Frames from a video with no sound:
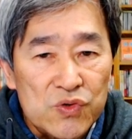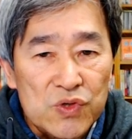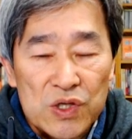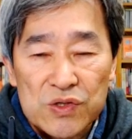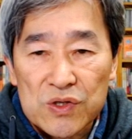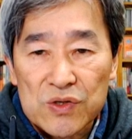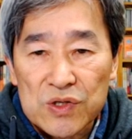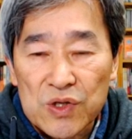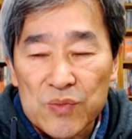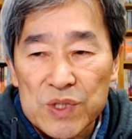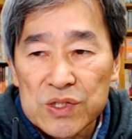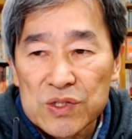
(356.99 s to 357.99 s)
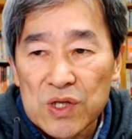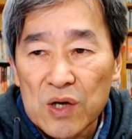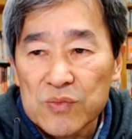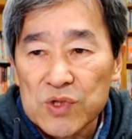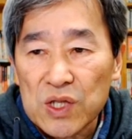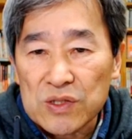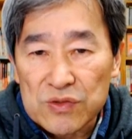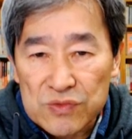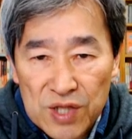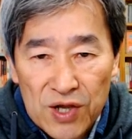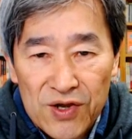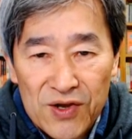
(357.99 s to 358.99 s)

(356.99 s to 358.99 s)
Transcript: やってる方みんな半分になってるんで